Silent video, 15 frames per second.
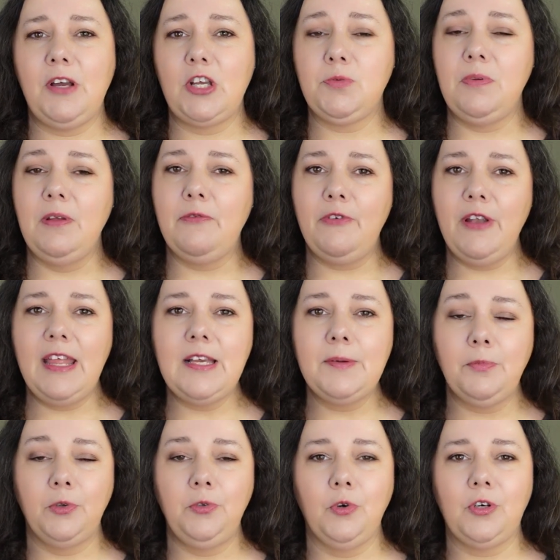Beispiel
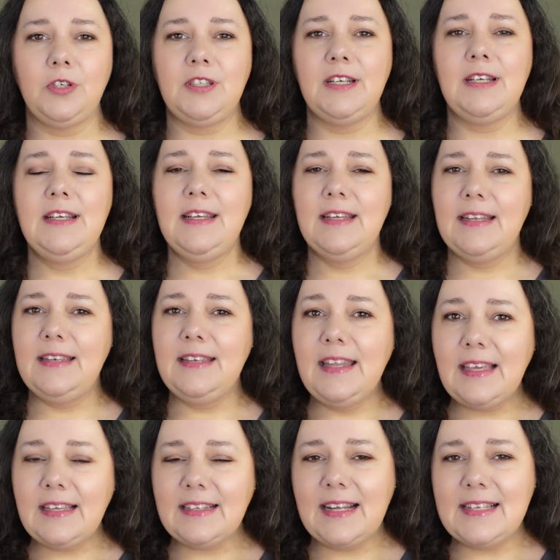Pflegeprodukte
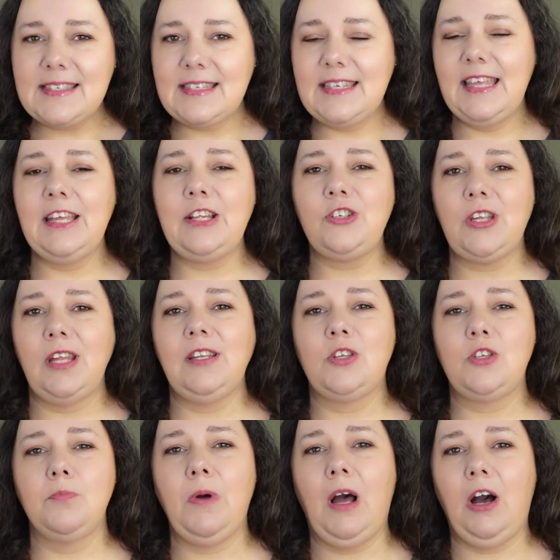nicht als Gegenstände
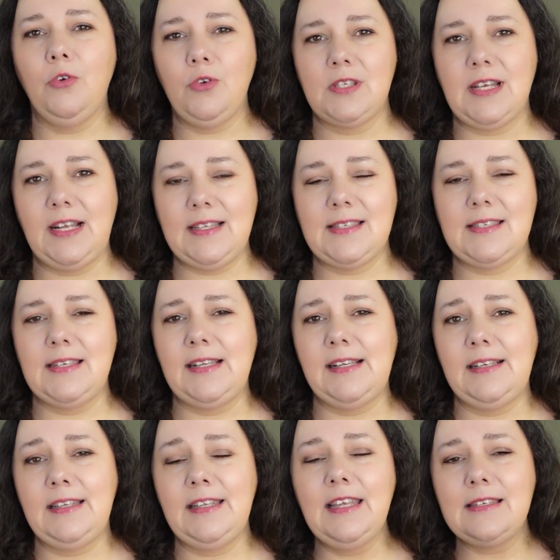zum Haushalt
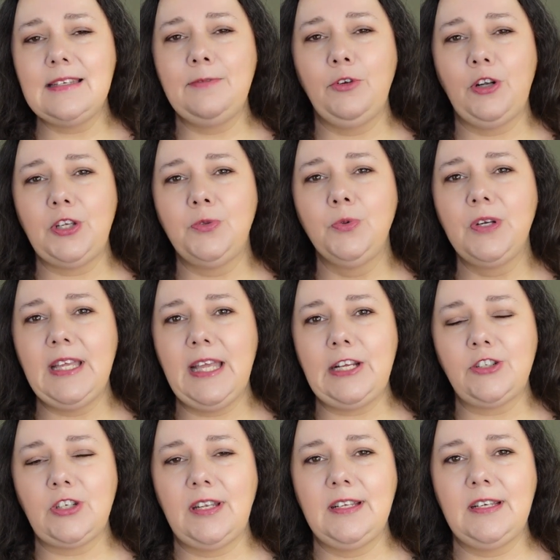zählen. Hier sind wirklich nur
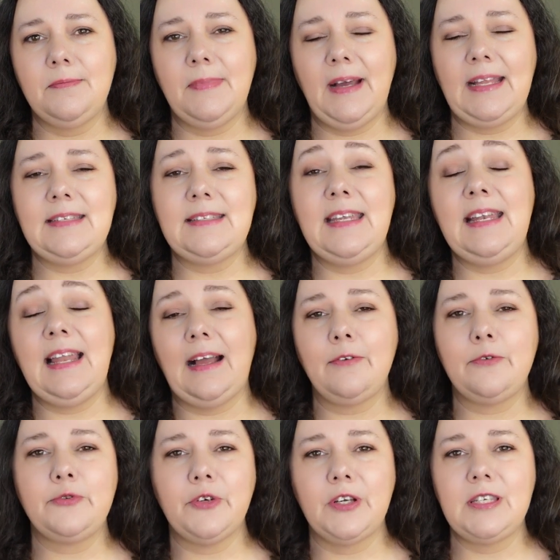Gegenstände gemeint, die
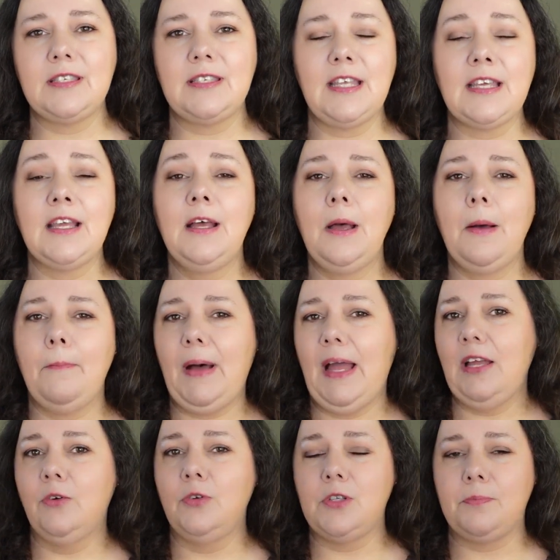langfristig
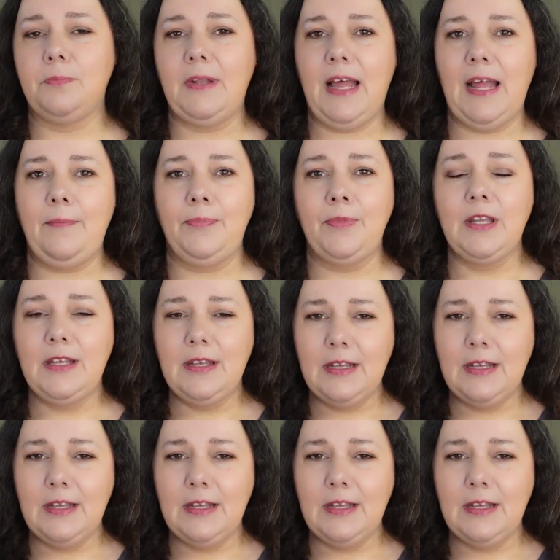bei uns bleiben.